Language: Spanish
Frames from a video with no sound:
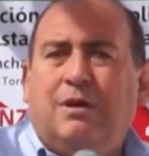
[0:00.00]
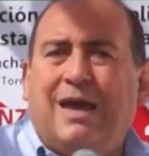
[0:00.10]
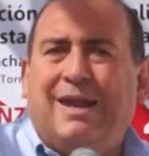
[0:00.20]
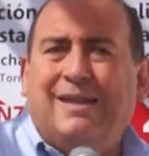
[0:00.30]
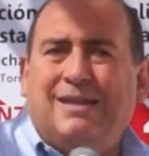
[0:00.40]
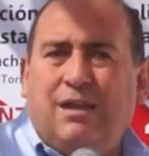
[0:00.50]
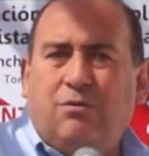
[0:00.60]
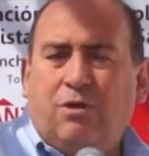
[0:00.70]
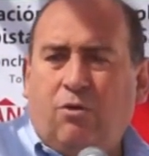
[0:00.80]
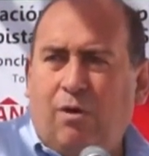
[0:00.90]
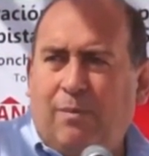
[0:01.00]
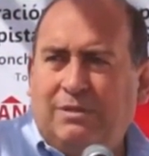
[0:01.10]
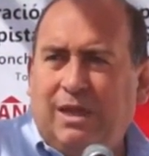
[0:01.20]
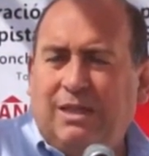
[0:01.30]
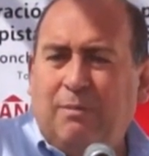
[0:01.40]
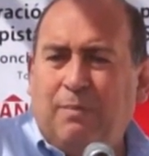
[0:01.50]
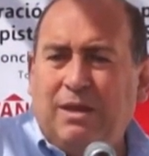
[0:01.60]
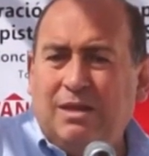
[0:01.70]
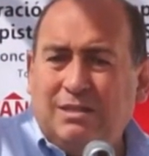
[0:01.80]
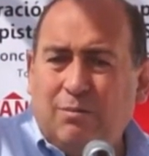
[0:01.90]
carretero que con el presidente
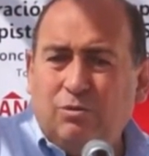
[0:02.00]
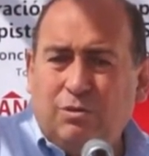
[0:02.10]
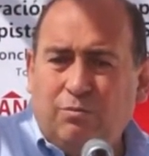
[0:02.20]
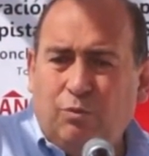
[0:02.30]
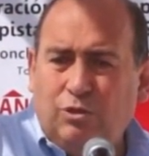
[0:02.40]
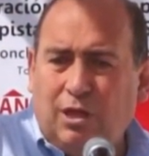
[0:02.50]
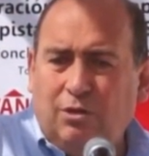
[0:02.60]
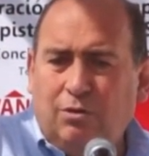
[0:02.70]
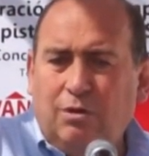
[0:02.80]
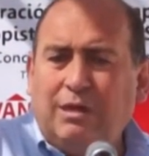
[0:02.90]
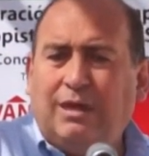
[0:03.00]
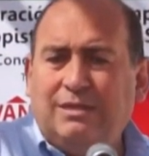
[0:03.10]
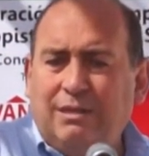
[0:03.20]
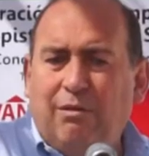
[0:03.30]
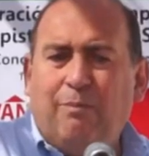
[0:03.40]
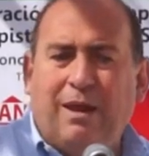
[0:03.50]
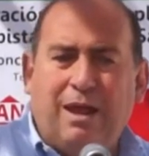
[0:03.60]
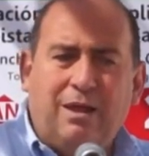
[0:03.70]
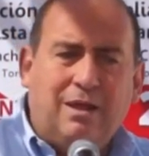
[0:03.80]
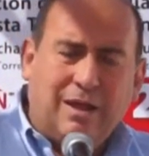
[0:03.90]
Peña estamos impulsando y que sirve
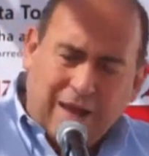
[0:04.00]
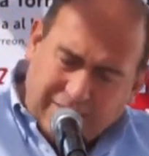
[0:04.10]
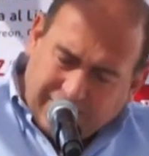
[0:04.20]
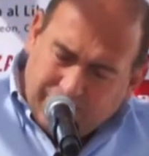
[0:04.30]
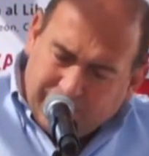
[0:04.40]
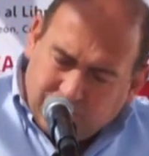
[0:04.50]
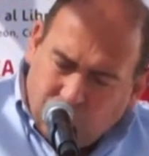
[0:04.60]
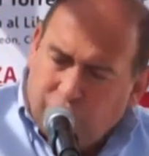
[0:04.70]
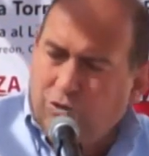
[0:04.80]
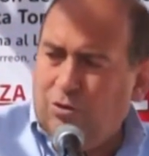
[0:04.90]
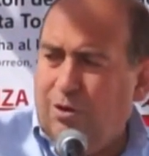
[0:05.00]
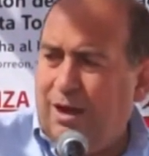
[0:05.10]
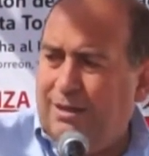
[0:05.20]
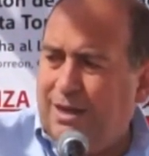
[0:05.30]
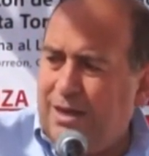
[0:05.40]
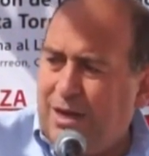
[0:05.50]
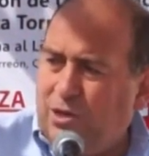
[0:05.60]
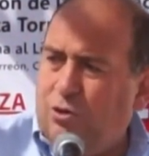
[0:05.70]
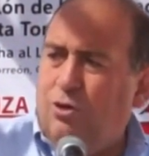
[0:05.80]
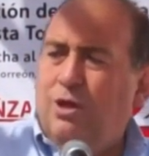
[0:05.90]
para hacer más corto el
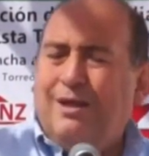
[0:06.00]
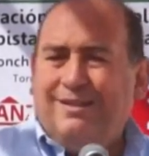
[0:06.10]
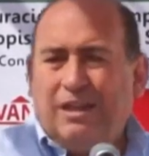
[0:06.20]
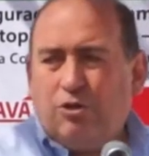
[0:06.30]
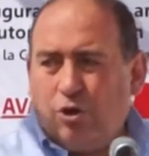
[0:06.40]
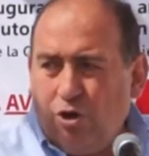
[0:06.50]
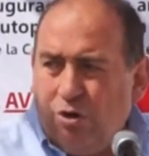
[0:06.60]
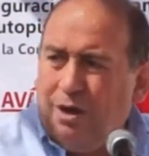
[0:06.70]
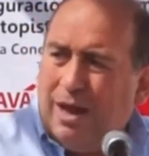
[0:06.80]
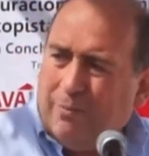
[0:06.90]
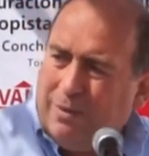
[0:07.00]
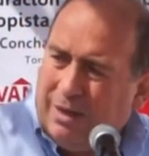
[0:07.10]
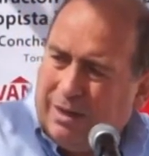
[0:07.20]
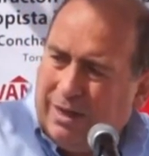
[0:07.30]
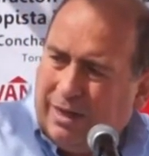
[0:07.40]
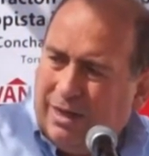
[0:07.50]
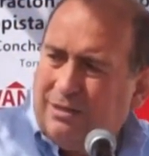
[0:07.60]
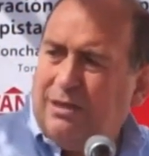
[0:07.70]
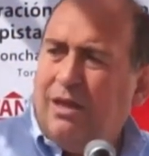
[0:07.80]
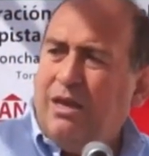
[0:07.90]
trayecto de Torreón a Piedras
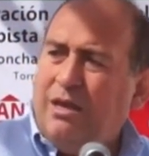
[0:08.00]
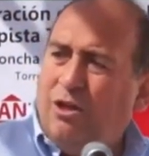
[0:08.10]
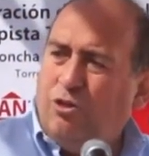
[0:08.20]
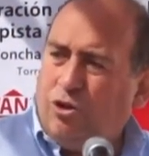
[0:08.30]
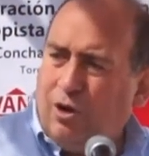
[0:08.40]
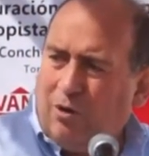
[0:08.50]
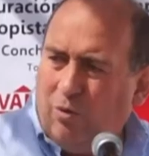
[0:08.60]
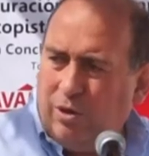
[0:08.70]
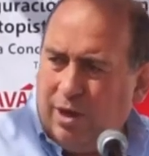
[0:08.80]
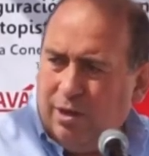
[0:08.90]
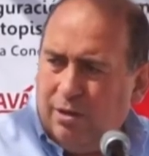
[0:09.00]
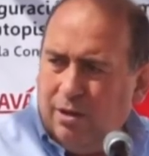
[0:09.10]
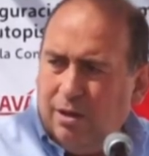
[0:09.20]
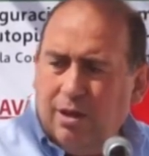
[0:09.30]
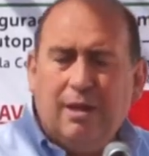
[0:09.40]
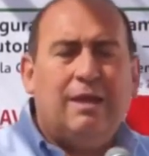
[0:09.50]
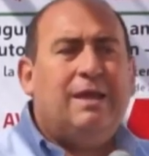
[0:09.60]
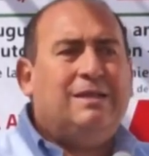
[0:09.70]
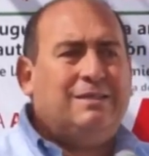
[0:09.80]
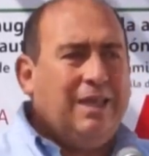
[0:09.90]
Negras y de Torreón a Acuña.
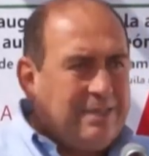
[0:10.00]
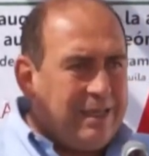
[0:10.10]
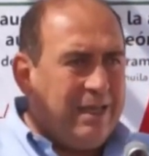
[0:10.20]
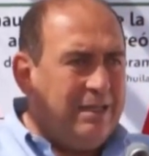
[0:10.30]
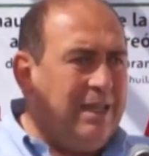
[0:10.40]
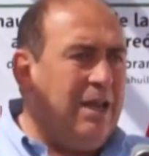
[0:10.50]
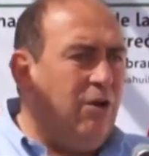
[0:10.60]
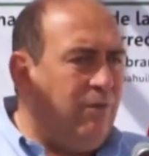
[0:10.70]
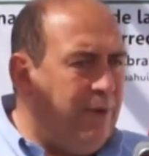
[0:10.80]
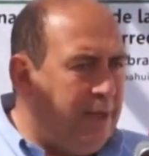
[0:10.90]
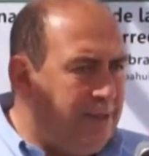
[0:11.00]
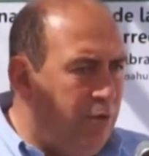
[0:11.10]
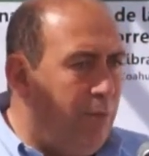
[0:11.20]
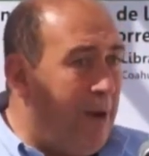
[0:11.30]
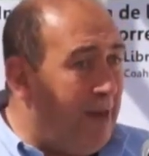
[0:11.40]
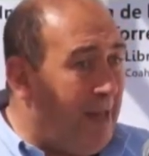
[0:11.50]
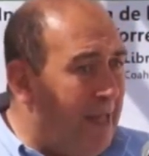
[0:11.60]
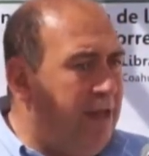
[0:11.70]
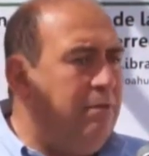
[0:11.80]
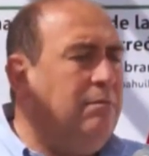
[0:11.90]
Si esta carretera no fuera sido
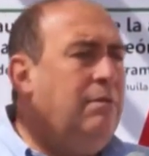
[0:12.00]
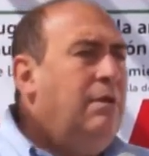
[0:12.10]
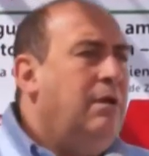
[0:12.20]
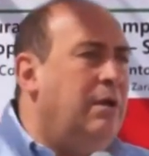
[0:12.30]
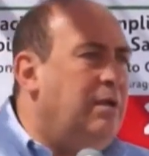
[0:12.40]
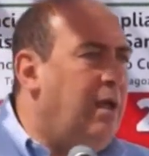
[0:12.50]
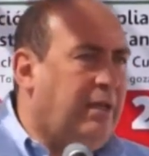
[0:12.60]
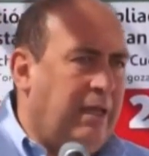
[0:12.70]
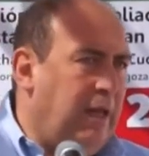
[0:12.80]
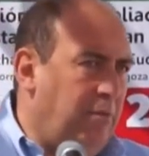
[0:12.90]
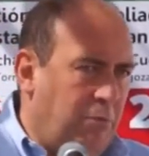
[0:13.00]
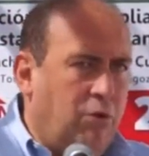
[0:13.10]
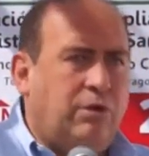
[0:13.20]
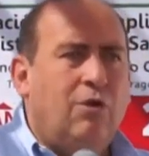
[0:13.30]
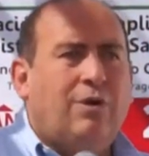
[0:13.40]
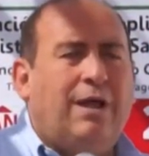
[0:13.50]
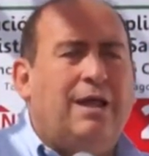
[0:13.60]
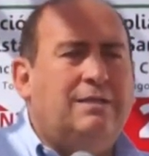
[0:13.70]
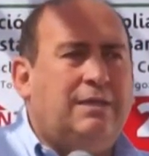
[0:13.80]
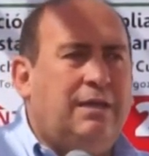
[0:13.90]
planeada, y aquí lo que tengo que
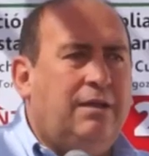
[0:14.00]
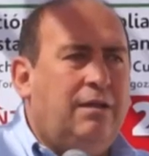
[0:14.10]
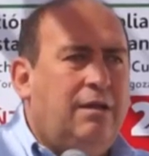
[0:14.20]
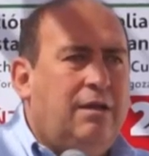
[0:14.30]
decir,